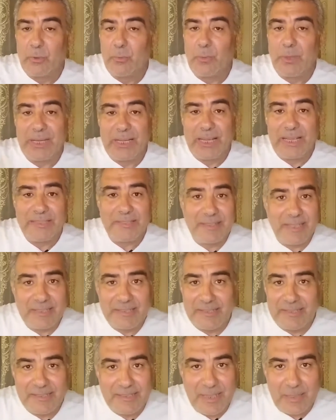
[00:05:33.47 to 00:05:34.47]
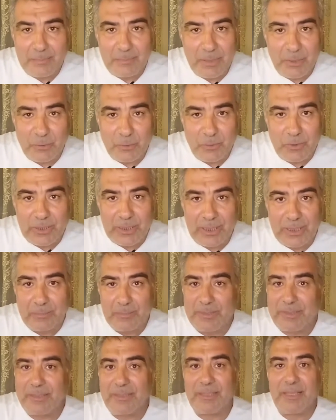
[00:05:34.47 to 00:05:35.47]
والغازات السامة الأخرى
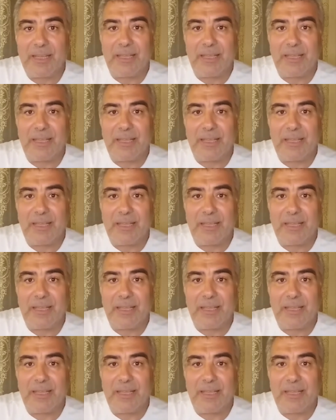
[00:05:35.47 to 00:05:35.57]
مثل